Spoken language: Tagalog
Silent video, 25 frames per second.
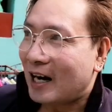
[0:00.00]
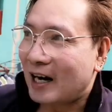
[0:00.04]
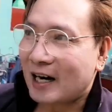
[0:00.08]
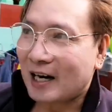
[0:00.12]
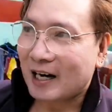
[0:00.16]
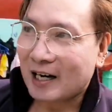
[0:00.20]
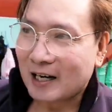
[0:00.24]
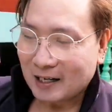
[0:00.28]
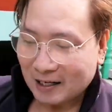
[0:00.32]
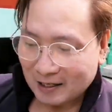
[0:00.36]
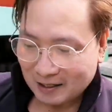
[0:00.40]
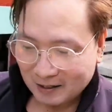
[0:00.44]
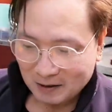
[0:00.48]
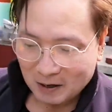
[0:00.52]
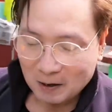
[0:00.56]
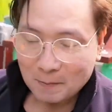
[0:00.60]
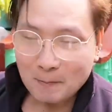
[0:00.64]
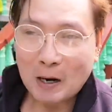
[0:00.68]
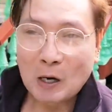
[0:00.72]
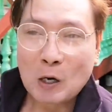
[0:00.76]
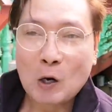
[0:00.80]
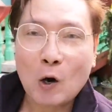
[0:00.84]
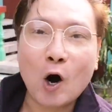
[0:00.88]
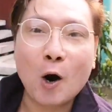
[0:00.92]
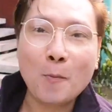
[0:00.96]
Uh,
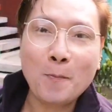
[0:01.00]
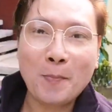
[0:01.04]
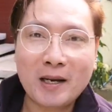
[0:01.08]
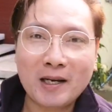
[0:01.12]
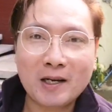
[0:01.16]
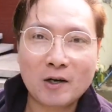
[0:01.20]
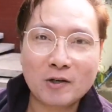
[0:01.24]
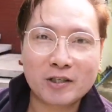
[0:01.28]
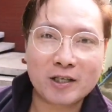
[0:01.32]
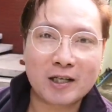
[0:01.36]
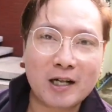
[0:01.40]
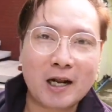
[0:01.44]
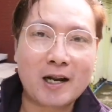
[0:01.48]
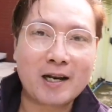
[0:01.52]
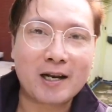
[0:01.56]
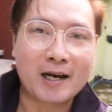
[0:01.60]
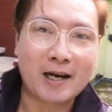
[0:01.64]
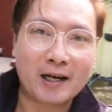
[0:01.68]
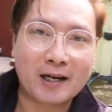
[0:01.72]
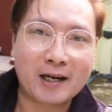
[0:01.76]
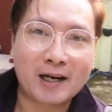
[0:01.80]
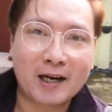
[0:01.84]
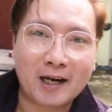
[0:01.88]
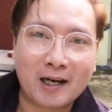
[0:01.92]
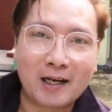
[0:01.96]
mag-open daw sila
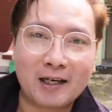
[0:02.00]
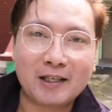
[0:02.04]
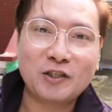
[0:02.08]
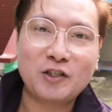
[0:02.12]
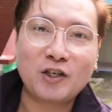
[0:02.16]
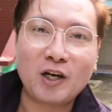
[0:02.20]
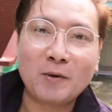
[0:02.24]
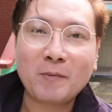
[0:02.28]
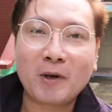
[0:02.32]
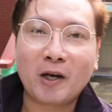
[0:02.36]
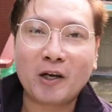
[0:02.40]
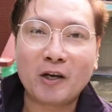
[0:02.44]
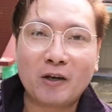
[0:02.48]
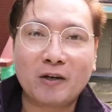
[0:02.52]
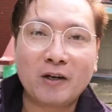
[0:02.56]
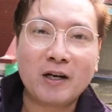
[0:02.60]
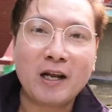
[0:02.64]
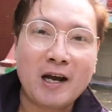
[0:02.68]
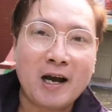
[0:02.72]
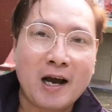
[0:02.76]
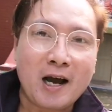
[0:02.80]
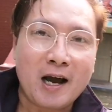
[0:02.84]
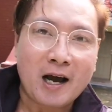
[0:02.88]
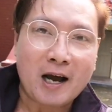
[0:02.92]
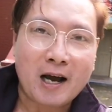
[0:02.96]
ng uh, gym ngayon,
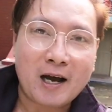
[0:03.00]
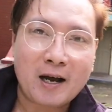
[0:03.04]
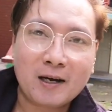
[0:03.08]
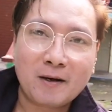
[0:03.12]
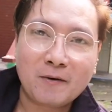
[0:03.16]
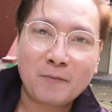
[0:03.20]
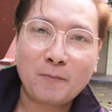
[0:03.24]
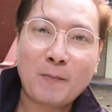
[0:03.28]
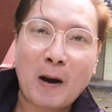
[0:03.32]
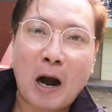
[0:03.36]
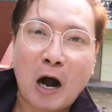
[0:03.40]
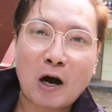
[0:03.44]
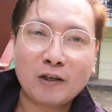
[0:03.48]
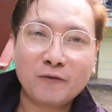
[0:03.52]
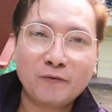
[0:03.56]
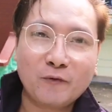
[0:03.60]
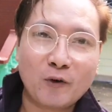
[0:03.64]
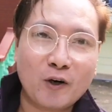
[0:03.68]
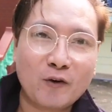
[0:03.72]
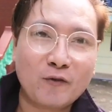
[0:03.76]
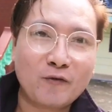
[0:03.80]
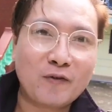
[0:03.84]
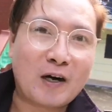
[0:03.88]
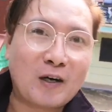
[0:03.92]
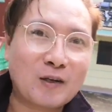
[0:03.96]
ang pound
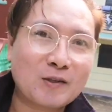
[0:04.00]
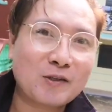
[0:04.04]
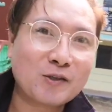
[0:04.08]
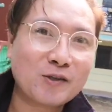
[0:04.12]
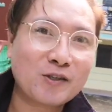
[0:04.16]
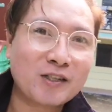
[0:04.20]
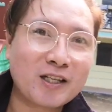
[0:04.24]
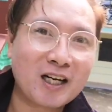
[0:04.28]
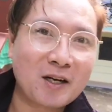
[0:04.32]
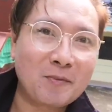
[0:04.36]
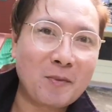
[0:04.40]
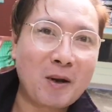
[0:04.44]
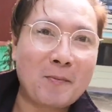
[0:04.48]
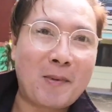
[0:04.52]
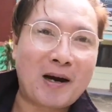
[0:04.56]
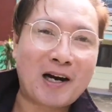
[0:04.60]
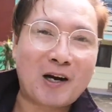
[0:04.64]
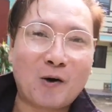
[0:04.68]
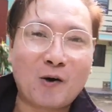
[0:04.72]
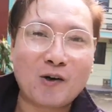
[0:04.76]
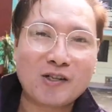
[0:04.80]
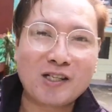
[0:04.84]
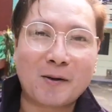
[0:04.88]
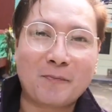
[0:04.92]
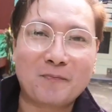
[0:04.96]
for pound. So sana may
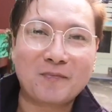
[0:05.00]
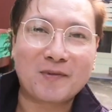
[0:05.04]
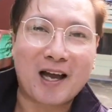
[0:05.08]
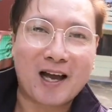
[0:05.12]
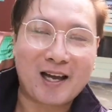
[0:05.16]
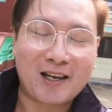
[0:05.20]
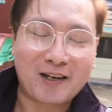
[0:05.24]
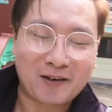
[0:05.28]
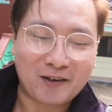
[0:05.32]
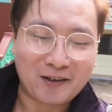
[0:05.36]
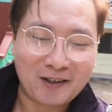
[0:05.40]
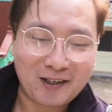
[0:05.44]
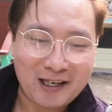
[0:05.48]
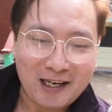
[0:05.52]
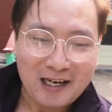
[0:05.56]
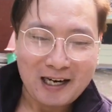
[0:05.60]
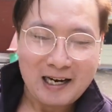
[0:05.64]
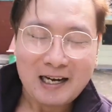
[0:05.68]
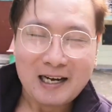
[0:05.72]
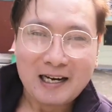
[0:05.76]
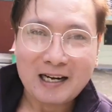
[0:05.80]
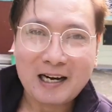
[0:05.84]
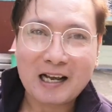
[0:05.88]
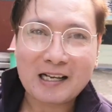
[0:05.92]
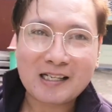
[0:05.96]
makausap tayo
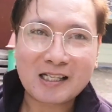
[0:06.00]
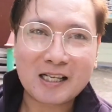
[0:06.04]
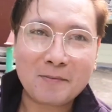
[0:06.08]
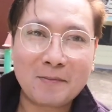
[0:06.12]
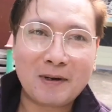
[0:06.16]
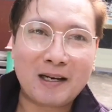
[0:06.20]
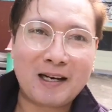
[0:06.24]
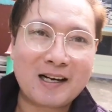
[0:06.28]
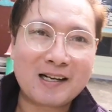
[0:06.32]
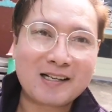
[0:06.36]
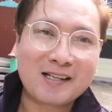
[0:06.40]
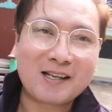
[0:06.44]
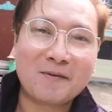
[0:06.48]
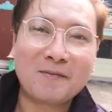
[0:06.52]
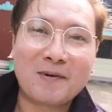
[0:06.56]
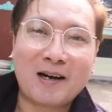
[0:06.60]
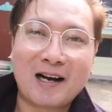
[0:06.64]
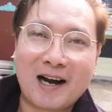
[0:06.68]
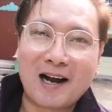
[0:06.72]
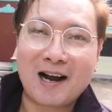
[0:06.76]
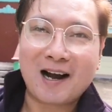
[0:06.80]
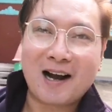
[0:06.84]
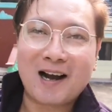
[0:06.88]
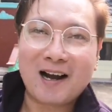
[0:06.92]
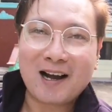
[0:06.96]
na isa man lang sa
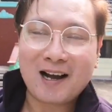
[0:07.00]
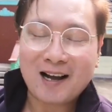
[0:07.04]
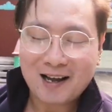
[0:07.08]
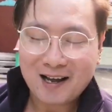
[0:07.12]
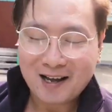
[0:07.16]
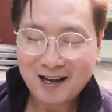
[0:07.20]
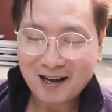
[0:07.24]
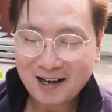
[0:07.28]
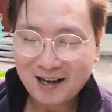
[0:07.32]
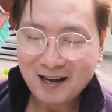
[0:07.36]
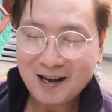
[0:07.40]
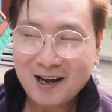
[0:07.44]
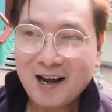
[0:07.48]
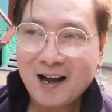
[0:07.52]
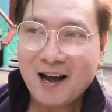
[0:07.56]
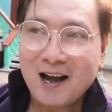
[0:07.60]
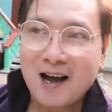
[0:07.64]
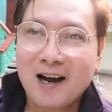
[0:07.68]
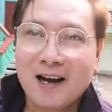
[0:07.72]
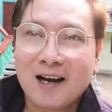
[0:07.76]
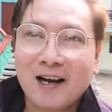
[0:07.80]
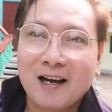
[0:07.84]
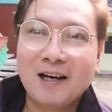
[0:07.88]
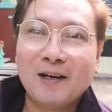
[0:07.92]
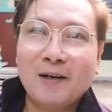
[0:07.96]
mga
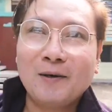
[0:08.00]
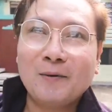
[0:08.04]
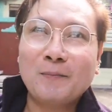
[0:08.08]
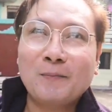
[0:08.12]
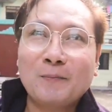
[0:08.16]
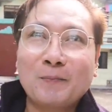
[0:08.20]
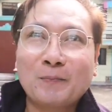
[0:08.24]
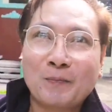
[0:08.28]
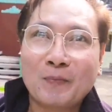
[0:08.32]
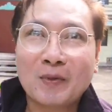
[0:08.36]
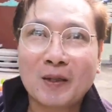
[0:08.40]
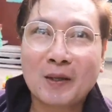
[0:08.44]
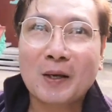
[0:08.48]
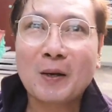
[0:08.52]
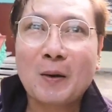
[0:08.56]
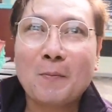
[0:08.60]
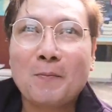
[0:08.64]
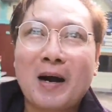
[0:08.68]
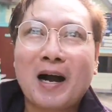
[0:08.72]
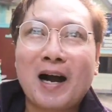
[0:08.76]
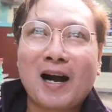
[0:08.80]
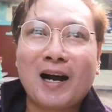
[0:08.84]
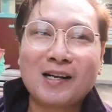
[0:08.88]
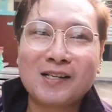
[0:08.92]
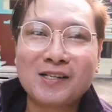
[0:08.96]
um,
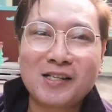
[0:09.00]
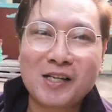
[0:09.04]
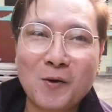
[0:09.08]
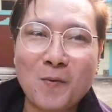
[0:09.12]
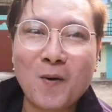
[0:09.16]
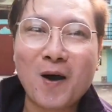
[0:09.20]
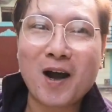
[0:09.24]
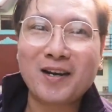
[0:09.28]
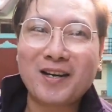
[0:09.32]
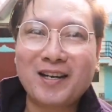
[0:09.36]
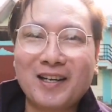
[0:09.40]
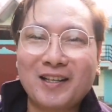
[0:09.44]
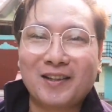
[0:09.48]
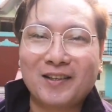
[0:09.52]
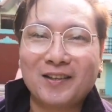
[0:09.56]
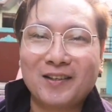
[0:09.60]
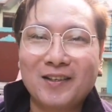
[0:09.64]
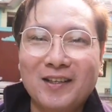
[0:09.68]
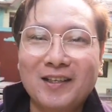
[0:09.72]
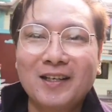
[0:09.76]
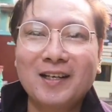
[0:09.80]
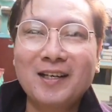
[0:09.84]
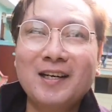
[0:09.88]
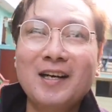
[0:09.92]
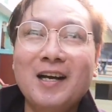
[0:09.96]
mga ngasiwa dito.
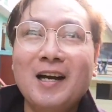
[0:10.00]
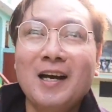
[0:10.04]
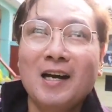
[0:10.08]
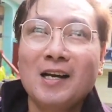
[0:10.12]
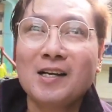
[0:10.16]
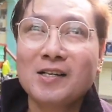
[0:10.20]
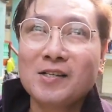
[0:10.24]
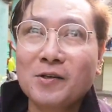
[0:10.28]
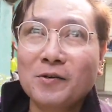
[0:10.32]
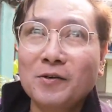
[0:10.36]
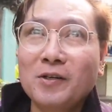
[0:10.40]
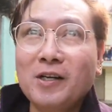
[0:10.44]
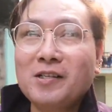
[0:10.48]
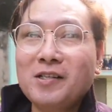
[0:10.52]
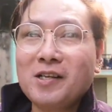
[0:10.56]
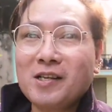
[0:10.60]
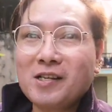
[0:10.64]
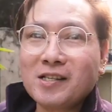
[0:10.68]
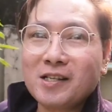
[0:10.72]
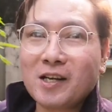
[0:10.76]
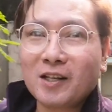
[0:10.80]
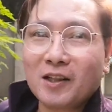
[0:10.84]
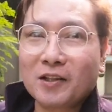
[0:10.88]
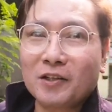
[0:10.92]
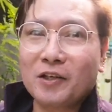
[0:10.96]
So this
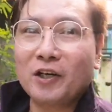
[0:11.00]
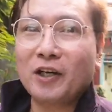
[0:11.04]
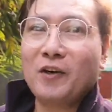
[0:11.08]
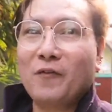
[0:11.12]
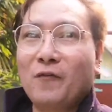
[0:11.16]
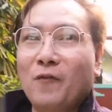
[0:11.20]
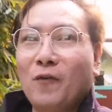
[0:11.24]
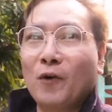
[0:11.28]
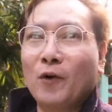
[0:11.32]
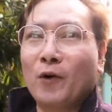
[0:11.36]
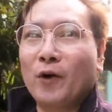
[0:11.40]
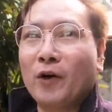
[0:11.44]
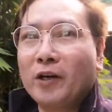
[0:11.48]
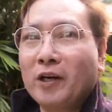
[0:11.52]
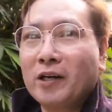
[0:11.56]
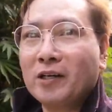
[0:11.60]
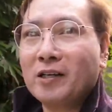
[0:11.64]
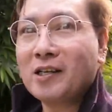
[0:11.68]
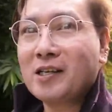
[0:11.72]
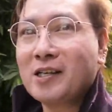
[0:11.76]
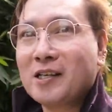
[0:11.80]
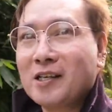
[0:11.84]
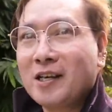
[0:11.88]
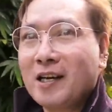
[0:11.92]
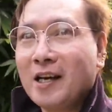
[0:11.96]
is the third floor.
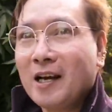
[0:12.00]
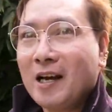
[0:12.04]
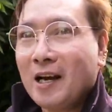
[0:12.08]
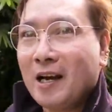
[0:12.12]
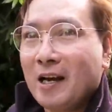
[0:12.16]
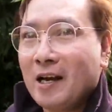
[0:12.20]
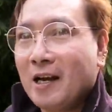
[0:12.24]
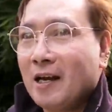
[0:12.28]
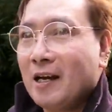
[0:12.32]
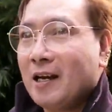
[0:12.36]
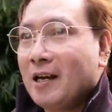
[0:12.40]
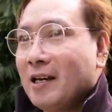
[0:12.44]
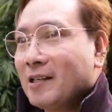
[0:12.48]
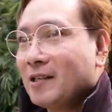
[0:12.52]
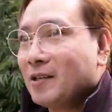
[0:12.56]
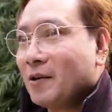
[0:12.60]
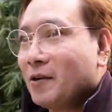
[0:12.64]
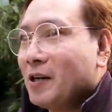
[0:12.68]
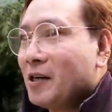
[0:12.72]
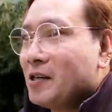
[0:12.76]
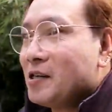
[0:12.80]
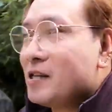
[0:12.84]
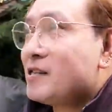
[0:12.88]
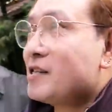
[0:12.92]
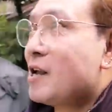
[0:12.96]
This is
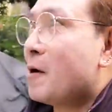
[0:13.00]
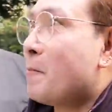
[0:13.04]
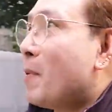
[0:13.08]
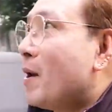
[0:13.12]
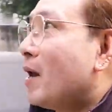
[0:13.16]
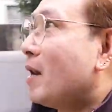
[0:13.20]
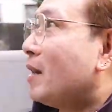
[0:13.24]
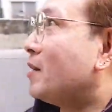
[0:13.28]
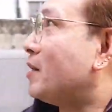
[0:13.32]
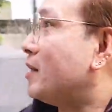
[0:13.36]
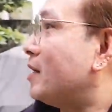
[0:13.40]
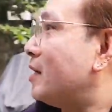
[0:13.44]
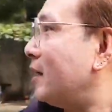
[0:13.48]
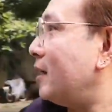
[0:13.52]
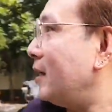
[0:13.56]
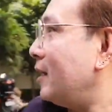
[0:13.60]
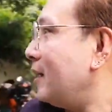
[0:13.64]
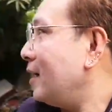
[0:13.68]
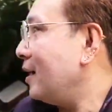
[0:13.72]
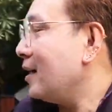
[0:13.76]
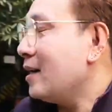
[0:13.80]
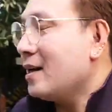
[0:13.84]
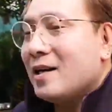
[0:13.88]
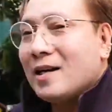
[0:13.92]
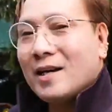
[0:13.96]
So this is the
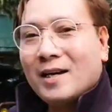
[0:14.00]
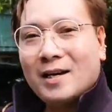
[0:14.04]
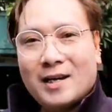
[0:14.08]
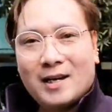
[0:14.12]
building.